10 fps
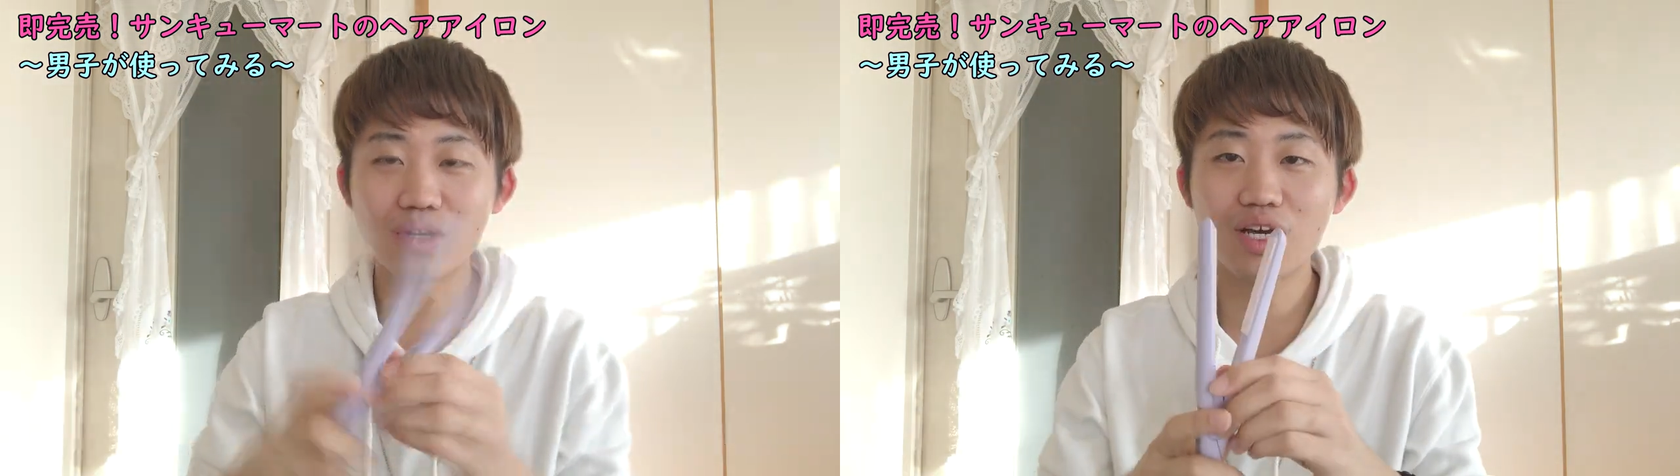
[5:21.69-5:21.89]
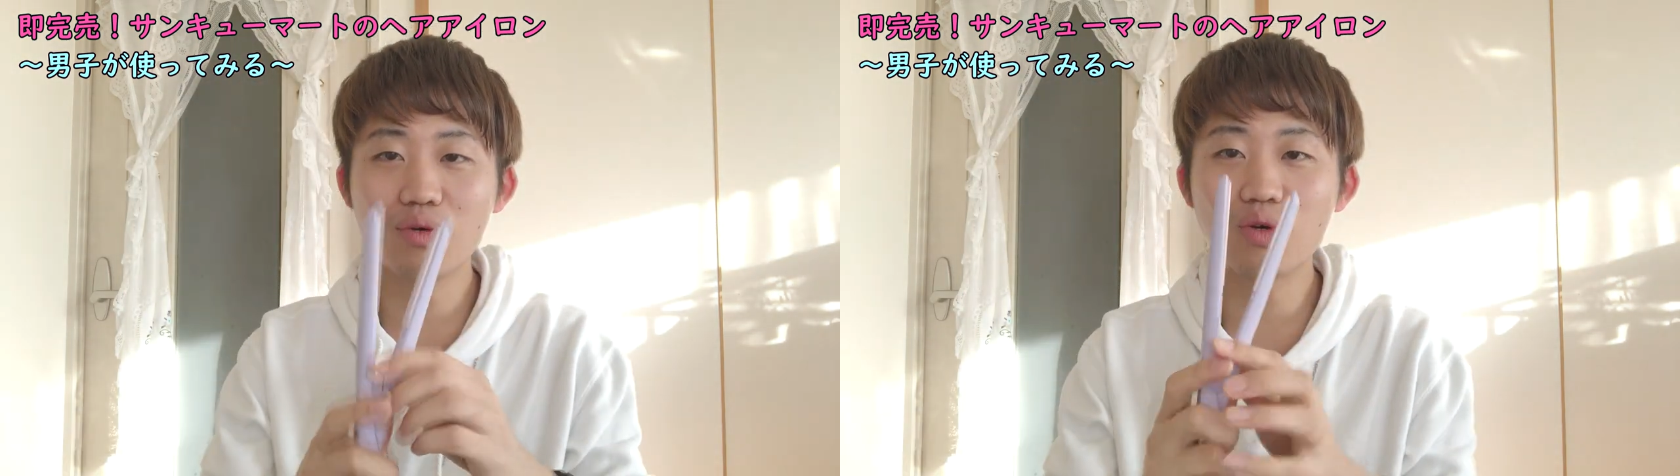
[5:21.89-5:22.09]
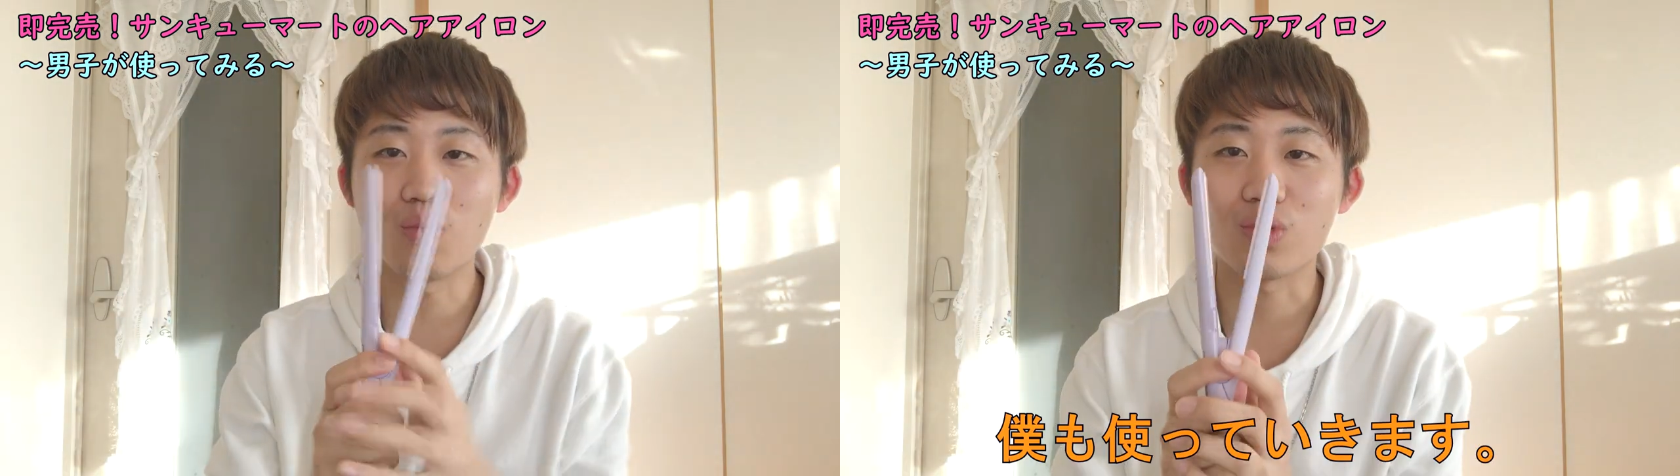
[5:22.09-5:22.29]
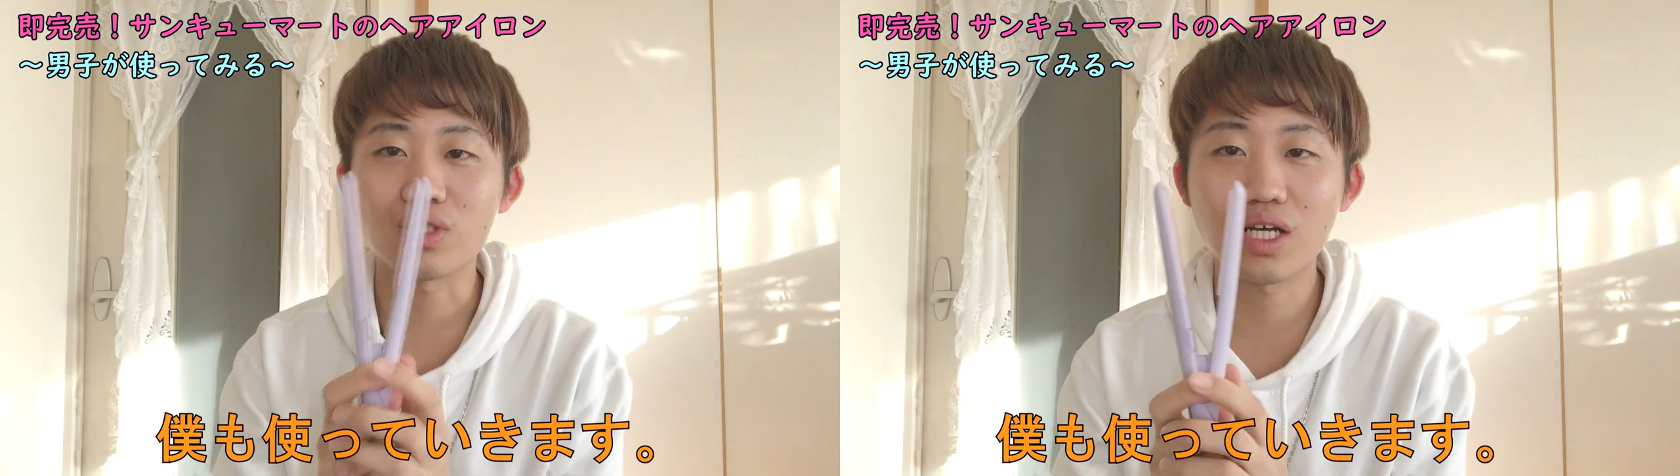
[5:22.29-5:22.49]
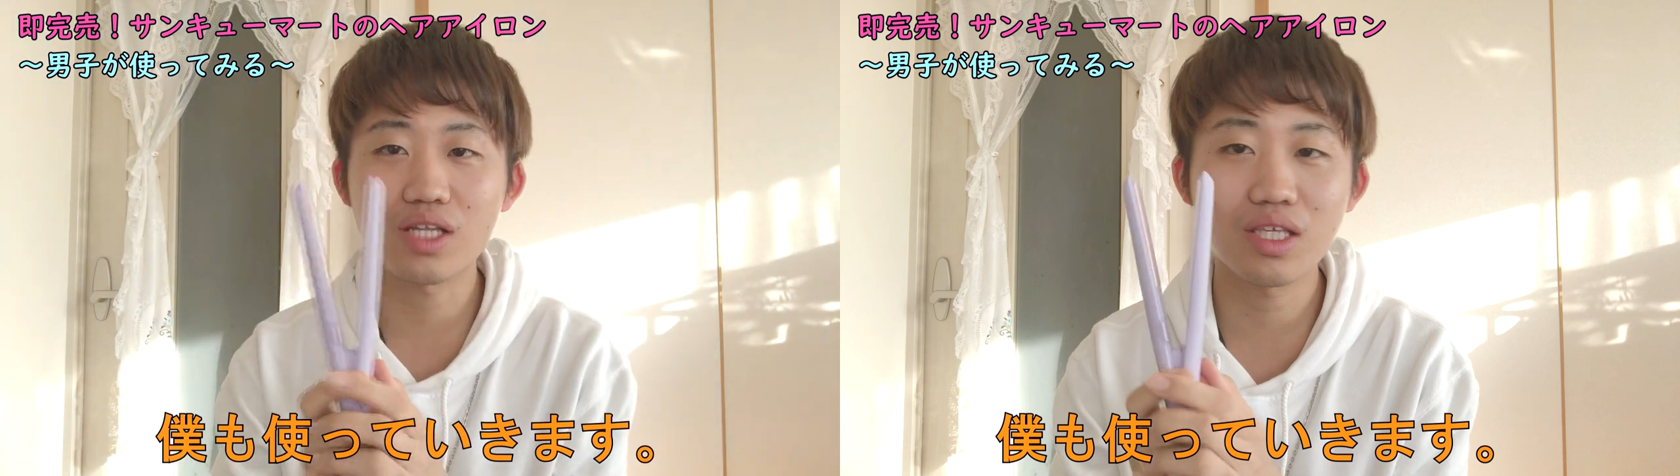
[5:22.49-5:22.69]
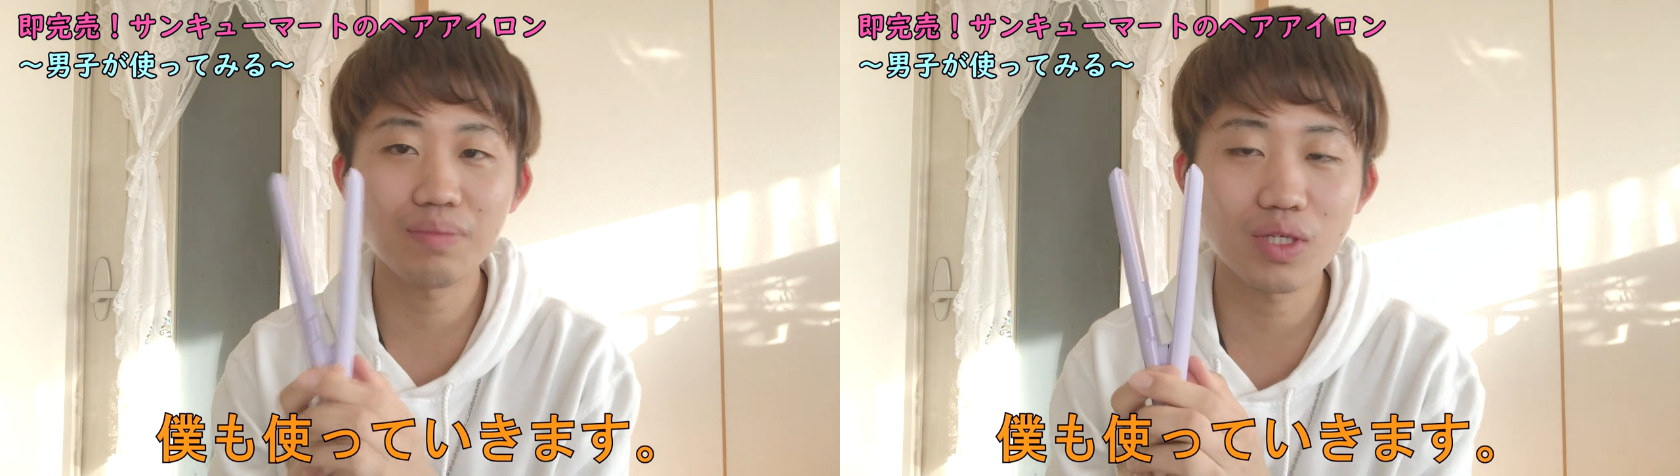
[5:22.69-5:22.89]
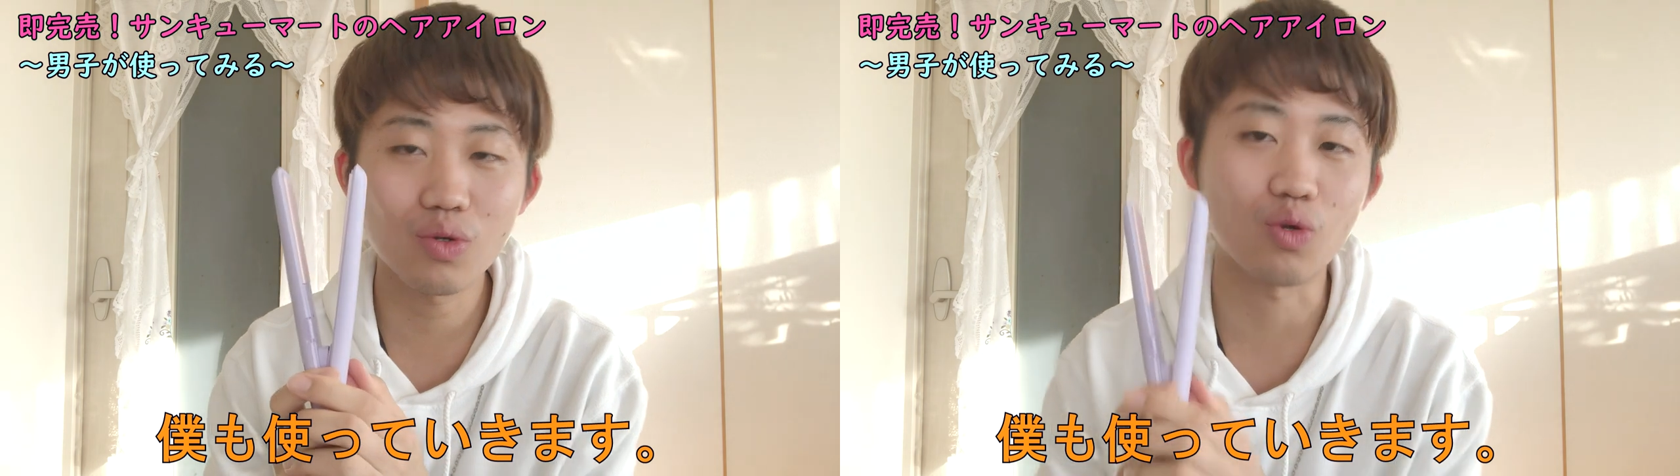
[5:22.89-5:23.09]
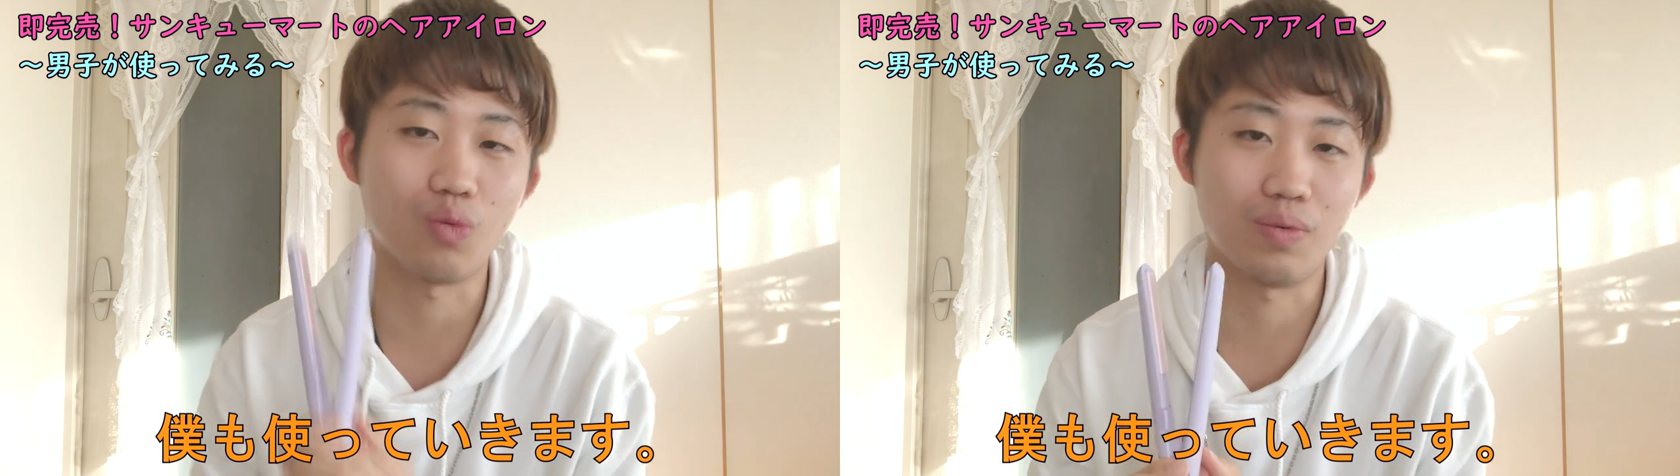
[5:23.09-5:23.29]
れから僕も使ってみ
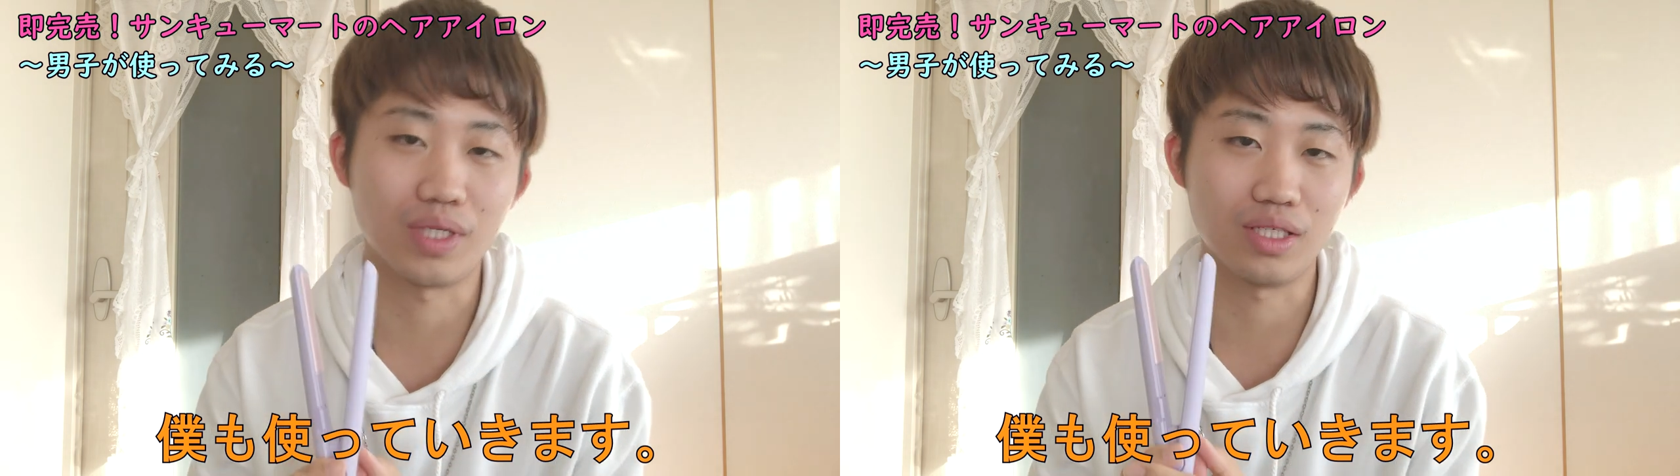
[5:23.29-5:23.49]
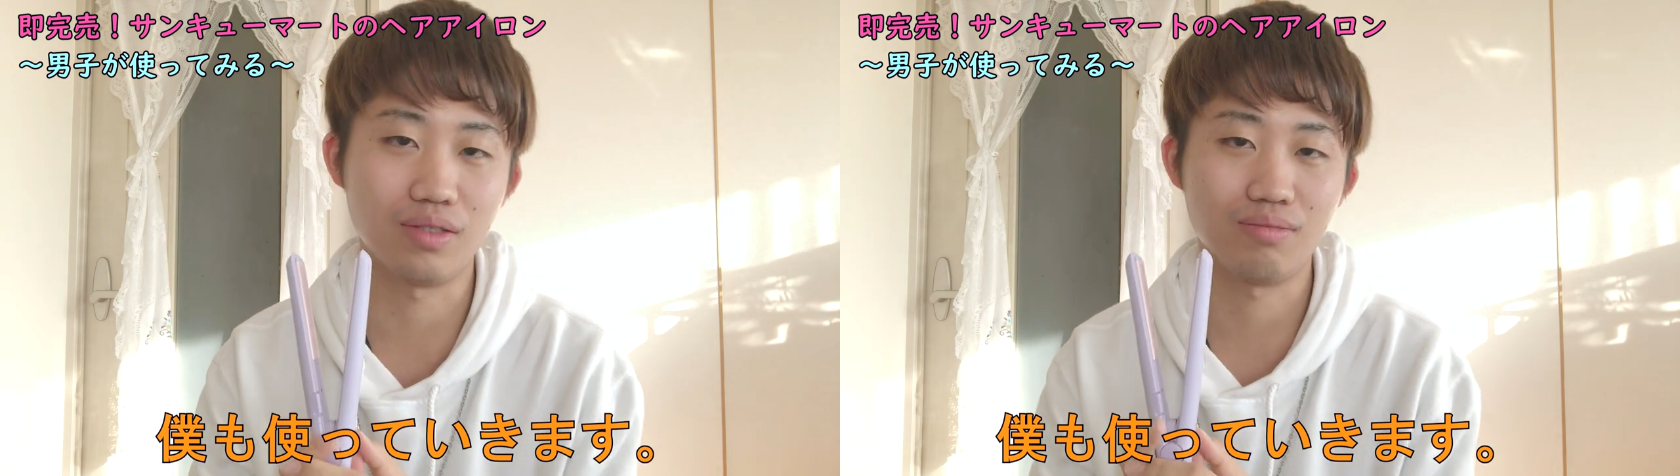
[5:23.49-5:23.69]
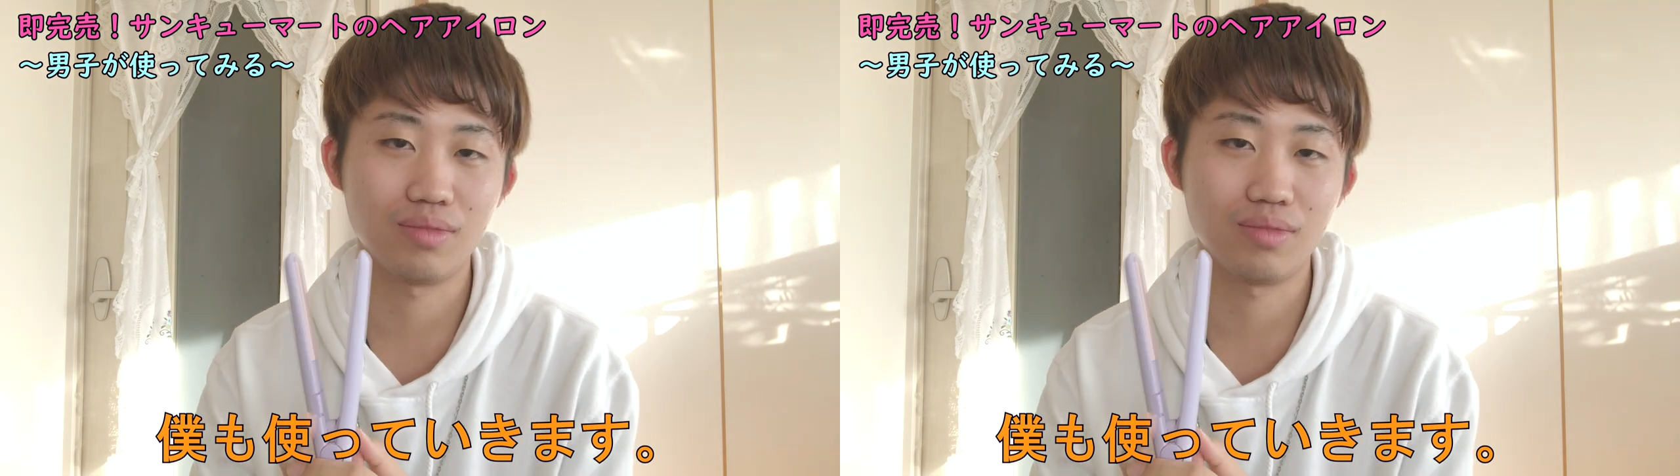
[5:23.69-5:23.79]
ようと思います